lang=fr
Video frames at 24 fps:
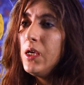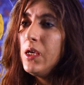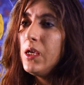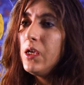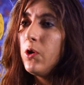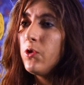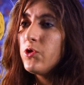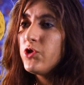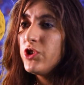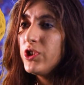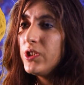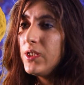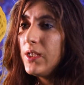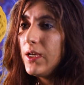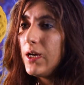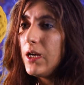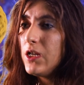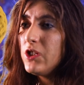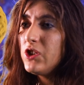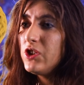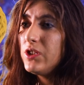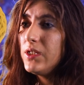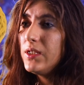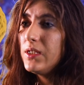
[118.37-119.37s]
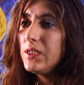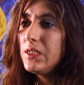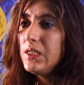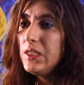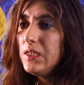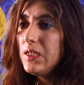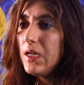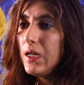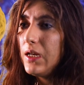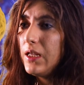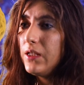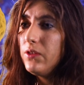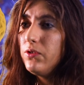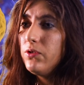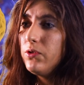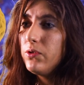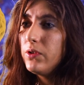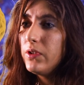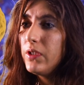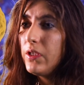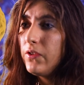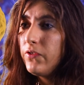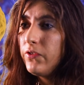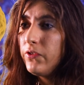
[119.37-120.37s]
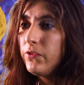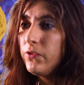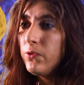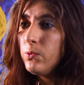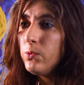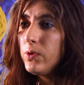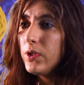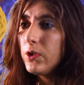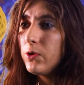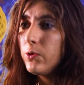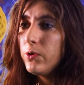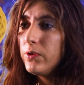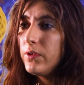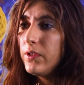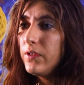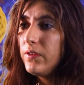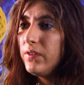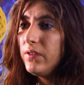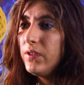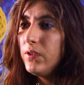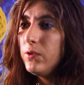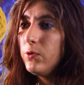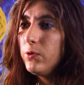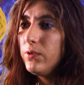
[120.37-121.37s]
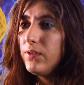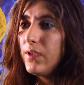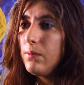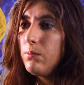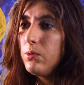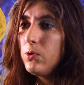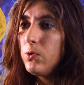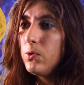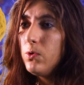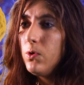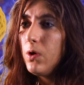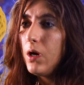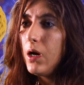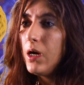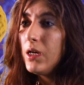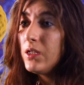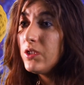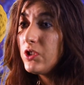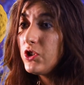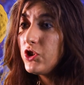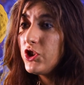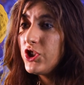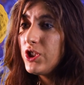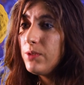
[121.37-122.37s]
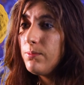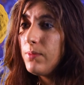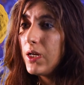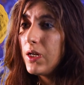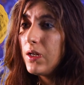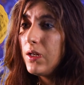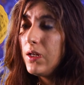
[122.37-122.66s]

Et en général, je les guide à l'aide de questions et redessine au tableau un des schémas